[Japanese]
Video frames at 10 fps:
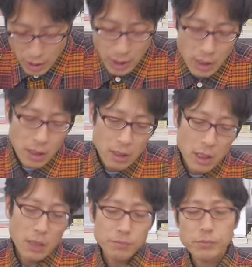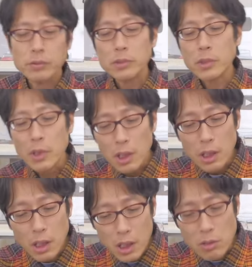はい。で、
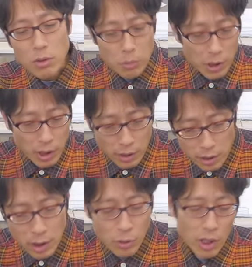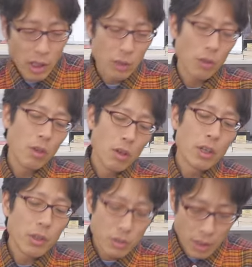ちょっともう一回ね、天皇陛下の
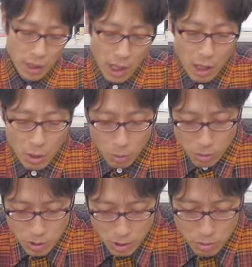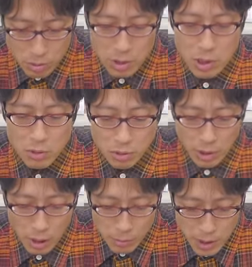御声が、おちこちの
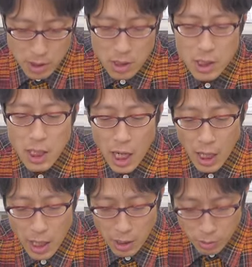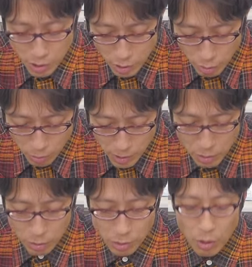旅路に会える
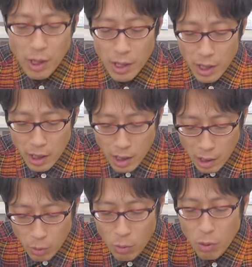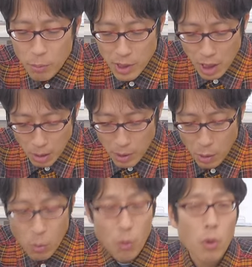人々の笑顔を見れ
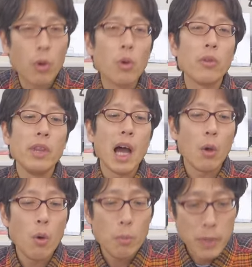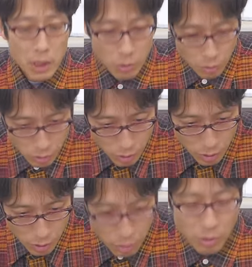ば心和みぬ
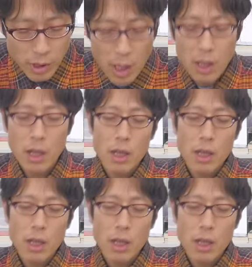というね、